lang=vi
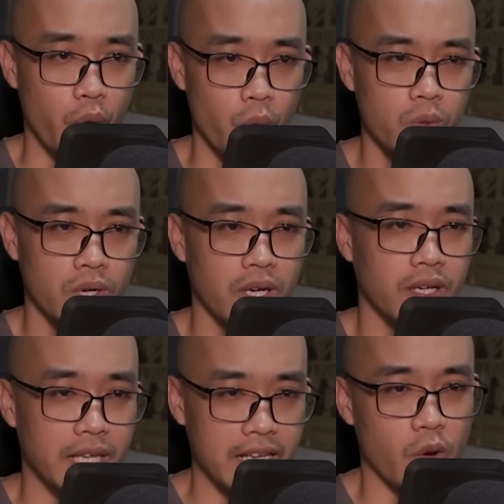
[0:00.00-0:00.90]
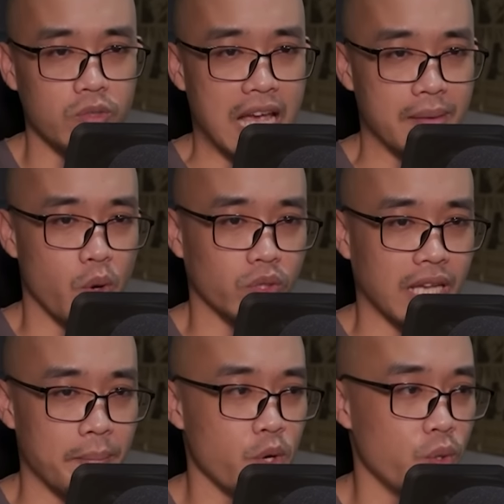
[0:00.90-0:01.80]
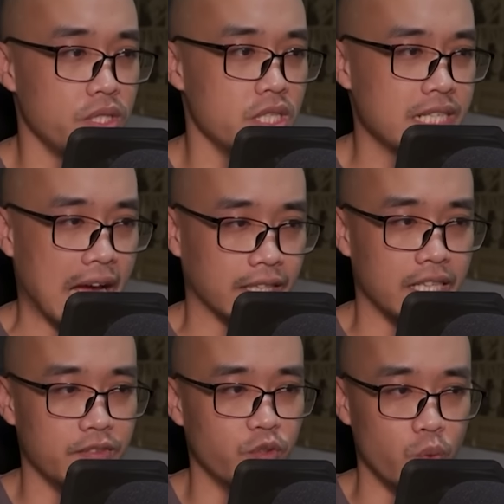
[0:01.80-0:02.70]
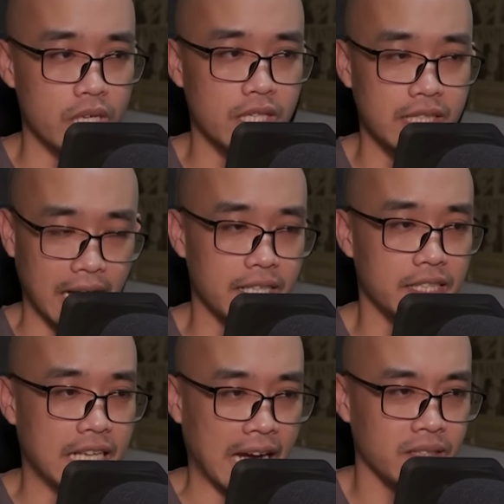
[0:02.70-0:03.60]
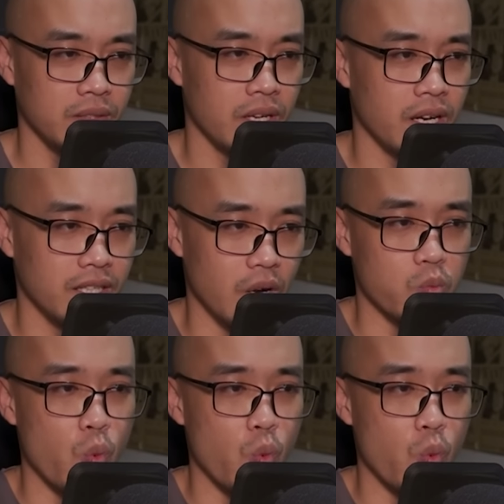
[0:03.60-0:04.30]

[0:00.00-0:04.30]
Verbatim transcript: Thạch Mục tinh thần chấn động, lập tức đi ra khỏi gian phòng, tiện tay khóa cửa phòng lại.